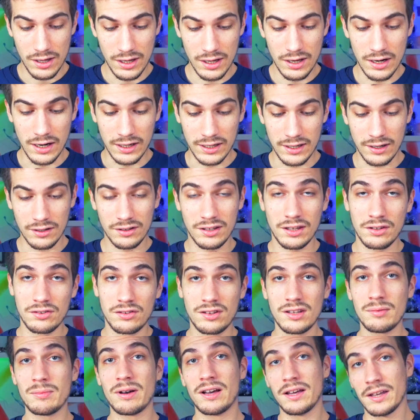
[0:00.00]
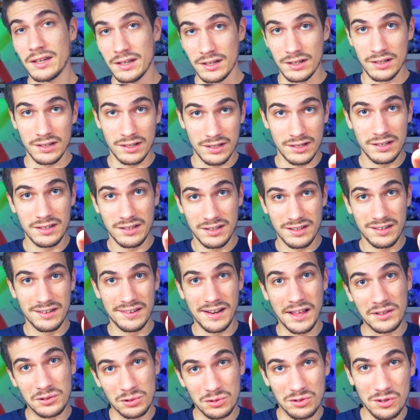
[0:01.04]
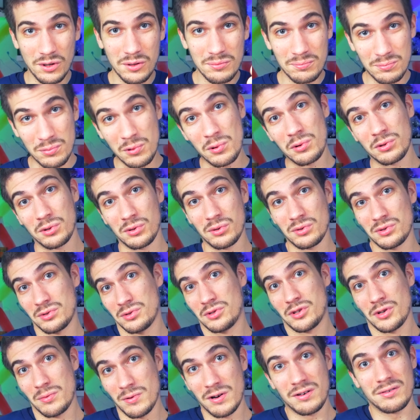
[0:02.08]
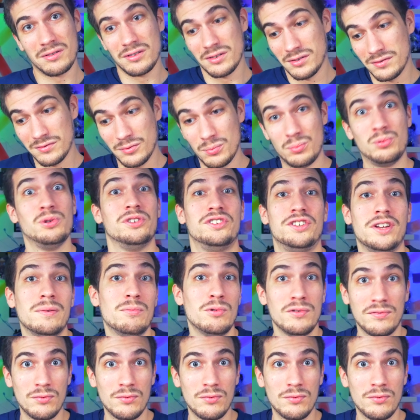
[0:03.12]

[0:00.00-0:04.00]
Et la carte SD, bah, est là-dedans pour que justement vous puissiez me